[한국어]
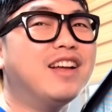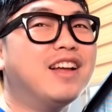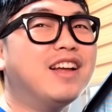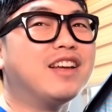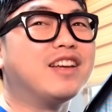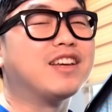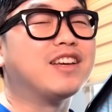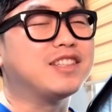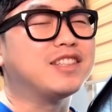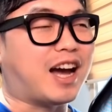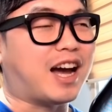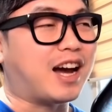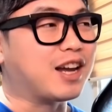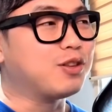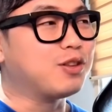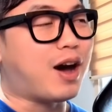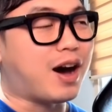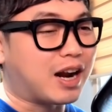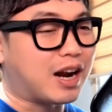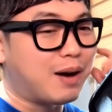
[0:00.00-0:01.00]
이게
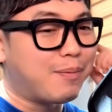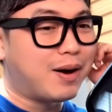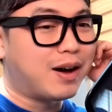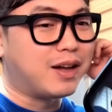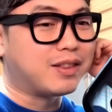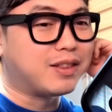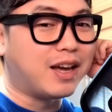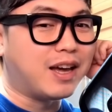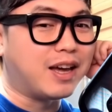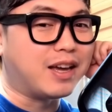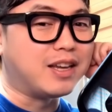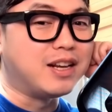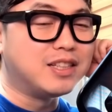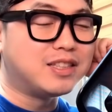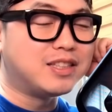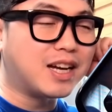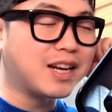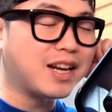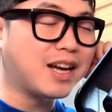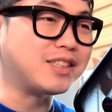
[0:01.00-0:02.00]
자기도 알아봤는데
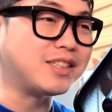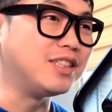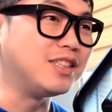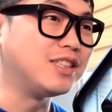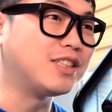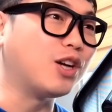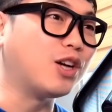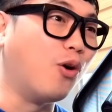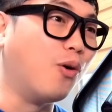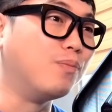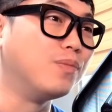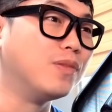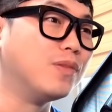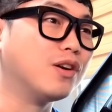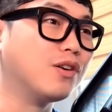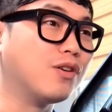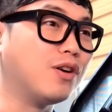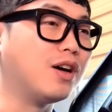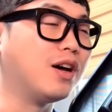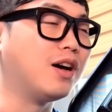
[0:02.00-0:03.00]
일자리가 진짜
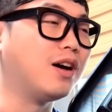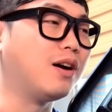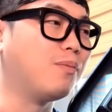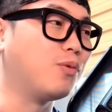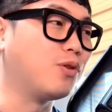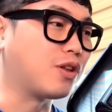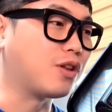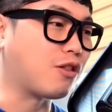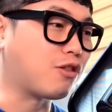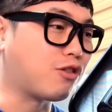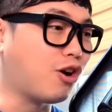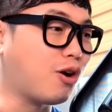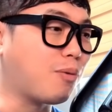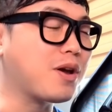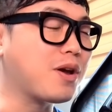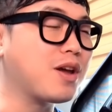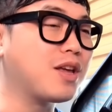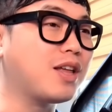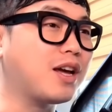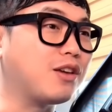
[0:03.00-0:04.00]
없는 거야 뭐 이게
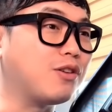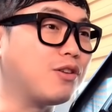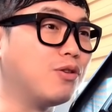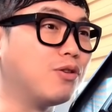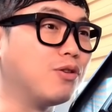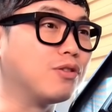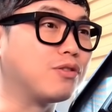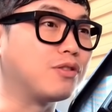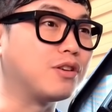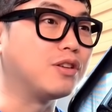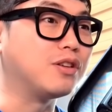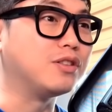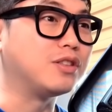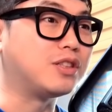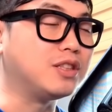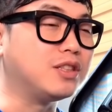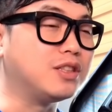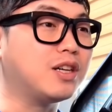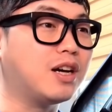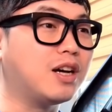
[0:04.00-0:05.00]
서빙이나 이런 것들은
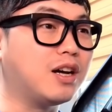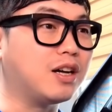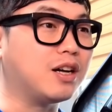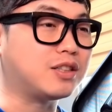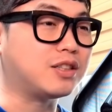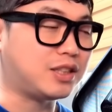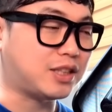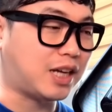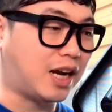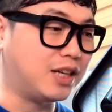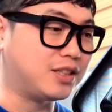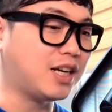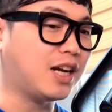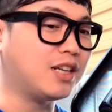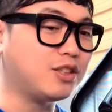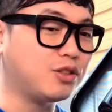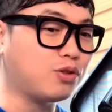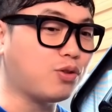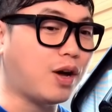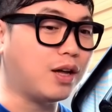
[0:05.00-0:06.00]
진짜 잘
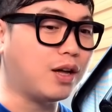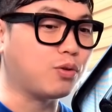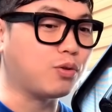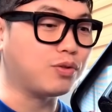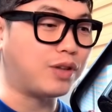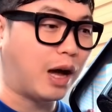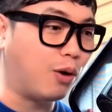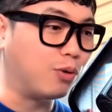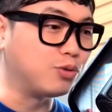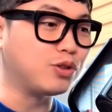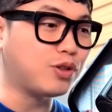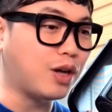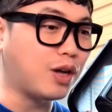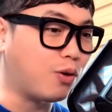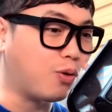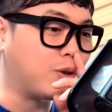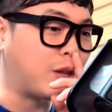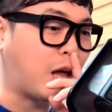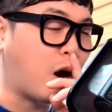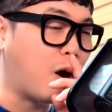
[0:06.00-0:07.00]
차지도 않고 나오지도
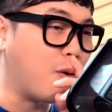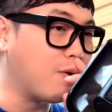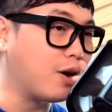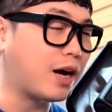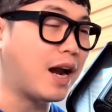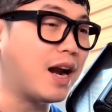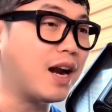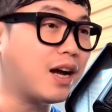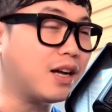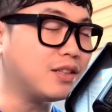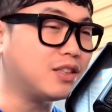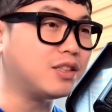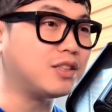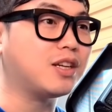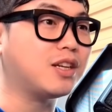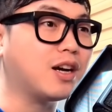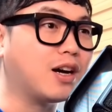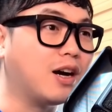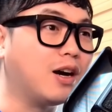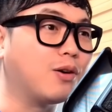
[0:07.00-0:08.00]
않고 나오면 칼같이
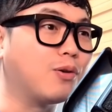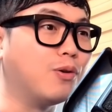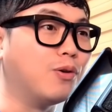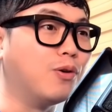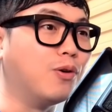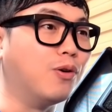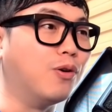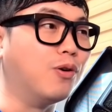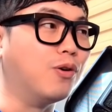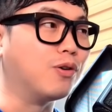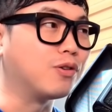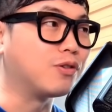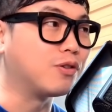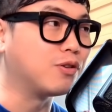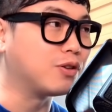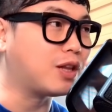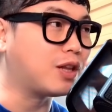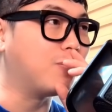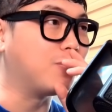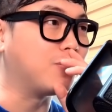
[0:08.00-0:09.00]
채가고
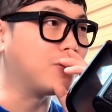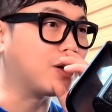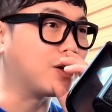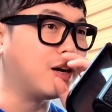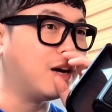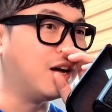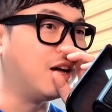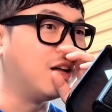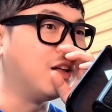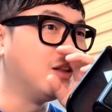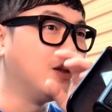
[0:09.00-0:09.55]
그러다 보니까